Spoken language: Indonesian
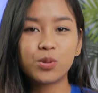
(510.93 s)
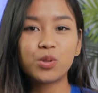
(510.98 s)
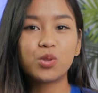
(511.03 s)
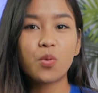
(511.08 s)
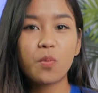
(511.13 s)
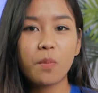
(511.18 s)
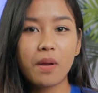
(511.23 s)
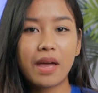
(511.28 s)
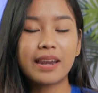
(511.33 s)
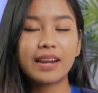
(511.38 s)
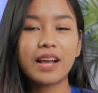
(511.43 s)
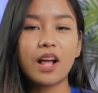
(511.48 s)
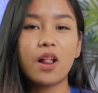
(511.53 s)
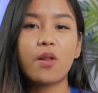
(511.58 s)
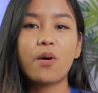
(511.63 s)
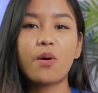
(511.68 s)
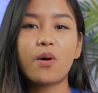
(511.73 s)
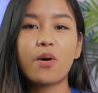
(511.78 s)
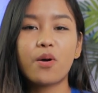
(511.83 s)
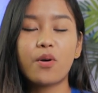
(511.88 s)
gitu. Cuman
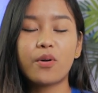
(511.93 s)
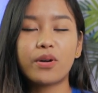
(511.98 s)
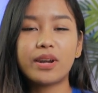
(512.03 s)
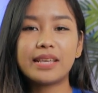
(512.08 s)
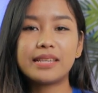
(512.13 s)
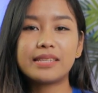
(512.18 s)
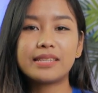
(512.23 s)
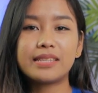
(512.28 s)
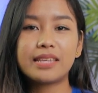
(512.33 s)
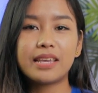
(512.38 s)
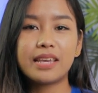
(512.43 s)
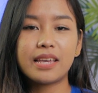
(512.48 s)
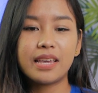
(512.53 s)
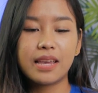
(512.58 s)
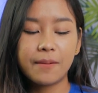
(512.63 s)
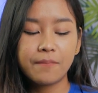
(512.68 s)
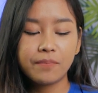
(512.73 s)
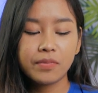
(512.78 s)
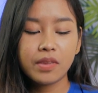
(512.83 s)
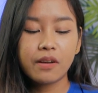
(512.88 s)
kalau
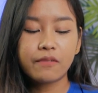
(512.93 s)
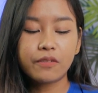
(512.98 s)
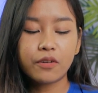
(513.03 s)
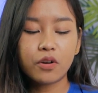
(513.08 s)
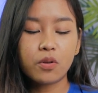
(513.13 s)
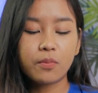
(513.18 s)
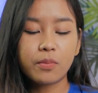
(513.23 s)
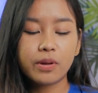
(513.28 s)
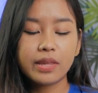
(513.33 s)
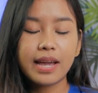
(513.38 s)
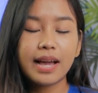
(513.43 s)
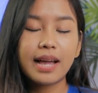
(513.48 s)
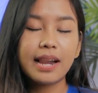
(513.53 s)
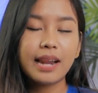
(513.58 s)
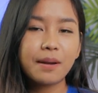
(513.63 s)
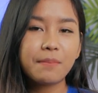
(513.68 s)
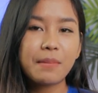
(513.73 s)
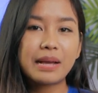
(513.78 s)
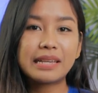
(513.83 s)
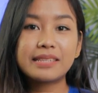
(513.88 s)
kondisi volumenya
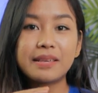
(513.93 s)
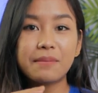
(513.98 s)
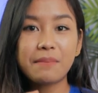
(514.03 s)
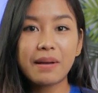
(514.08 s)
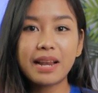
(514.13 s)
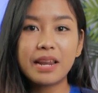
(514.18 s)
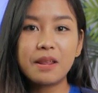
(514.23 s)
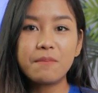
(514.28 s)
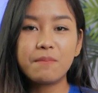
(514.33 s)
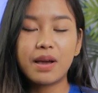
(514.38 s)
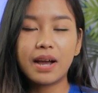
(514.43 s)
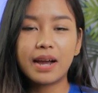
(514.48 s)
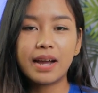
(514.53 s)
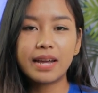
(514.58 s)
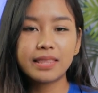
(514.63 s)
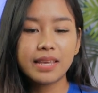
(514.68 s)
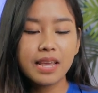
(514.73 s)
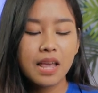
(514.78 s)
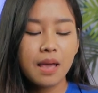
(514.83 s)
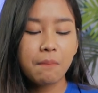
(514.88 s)
kalian maksimalin
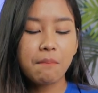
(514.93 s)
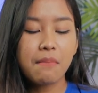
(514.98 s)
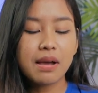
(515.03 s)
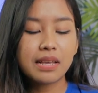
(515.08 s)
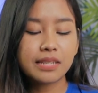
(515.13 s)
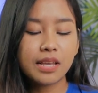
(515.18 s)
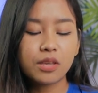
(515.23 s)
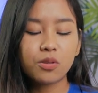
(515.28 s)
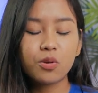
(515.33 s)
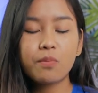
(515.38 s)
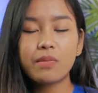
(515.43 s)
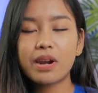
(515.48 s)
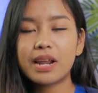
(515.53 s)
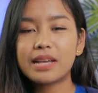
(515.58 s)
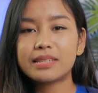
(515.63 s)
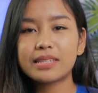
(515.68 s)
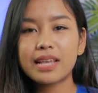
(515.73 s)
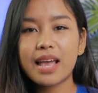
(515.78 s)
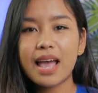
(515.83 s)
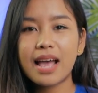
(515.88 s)
banget, bassnya itu
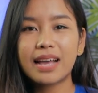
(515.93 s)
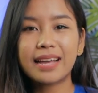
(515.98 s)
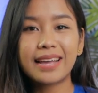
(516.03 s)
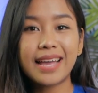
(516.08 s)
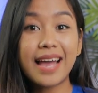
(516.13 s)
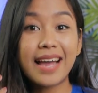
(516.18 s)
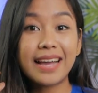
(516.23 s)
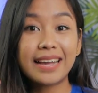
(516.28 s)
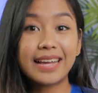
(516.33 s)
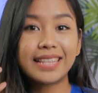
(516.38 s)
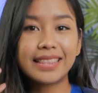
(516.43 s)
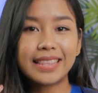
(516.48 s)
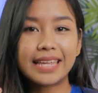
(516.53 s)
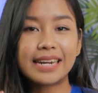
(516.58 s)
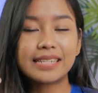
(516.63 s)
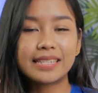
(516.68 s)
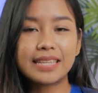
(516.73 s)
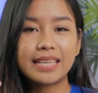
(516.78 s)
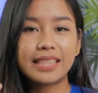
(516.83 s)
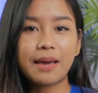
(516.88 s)
berasa agak
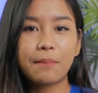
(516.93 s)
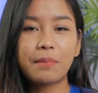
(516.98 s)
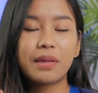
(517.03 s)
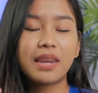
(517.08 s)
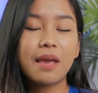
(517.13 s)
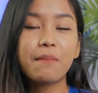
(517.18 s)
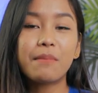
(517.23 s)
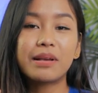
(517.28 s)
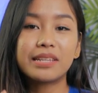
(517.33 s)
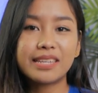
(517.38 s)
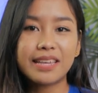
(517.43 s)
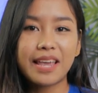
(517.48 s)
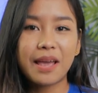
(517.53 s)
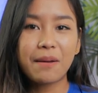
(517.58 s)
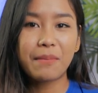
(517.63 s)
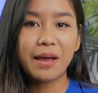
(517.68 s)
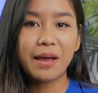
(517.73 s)
getar sih, tapi dia masih